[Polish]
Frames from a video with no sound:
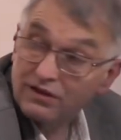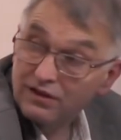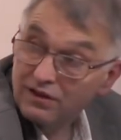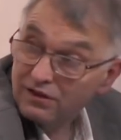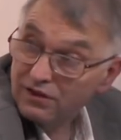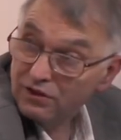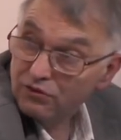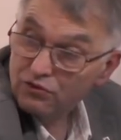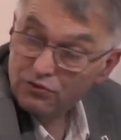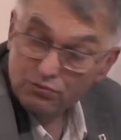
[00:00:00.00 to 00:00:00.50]

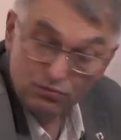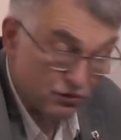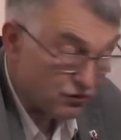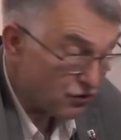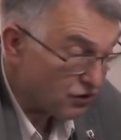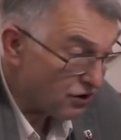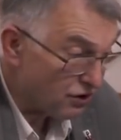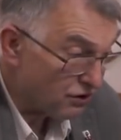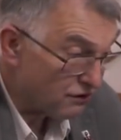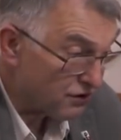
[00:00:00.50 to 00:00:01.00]
Tadeusz
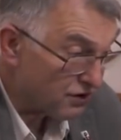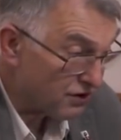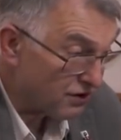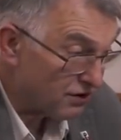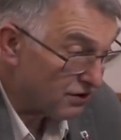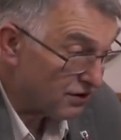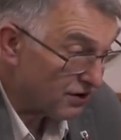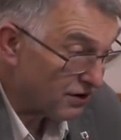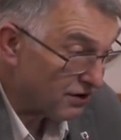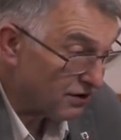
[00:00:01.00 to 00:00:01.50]

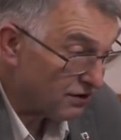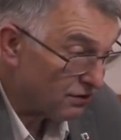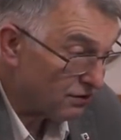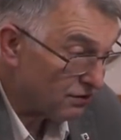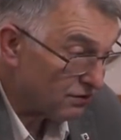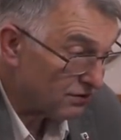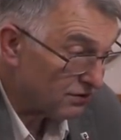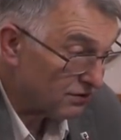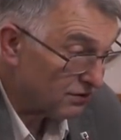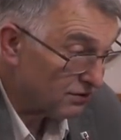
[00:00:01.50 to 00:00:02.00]
Pruszkowski, rektor
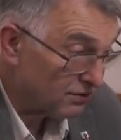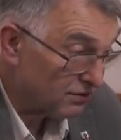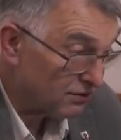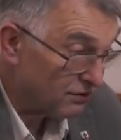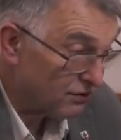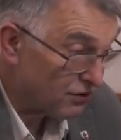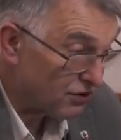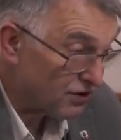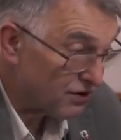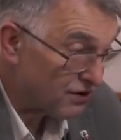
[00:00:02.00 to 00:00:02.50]

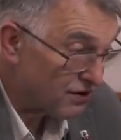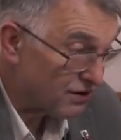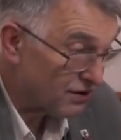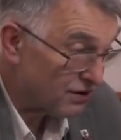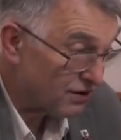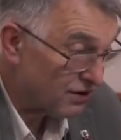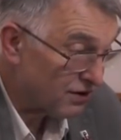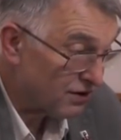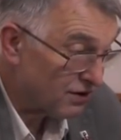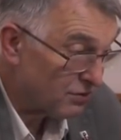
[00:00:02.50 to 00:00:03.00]
wczesnej
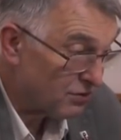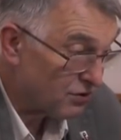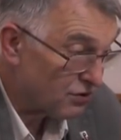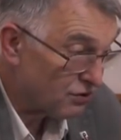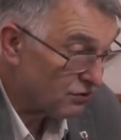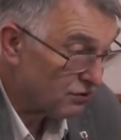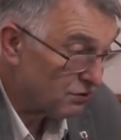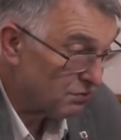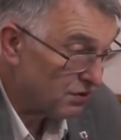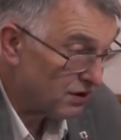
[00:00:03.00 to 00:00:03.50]
Akademii
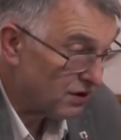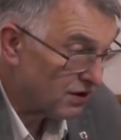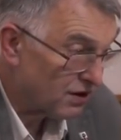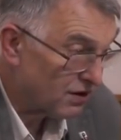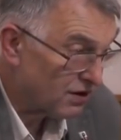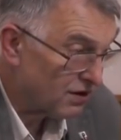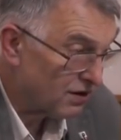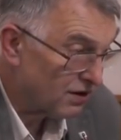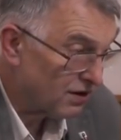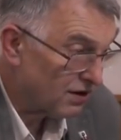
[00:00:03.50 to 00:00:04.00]
Sztuk
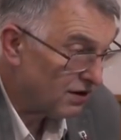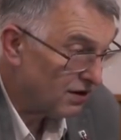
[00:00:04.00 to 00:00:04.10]
Pięknych.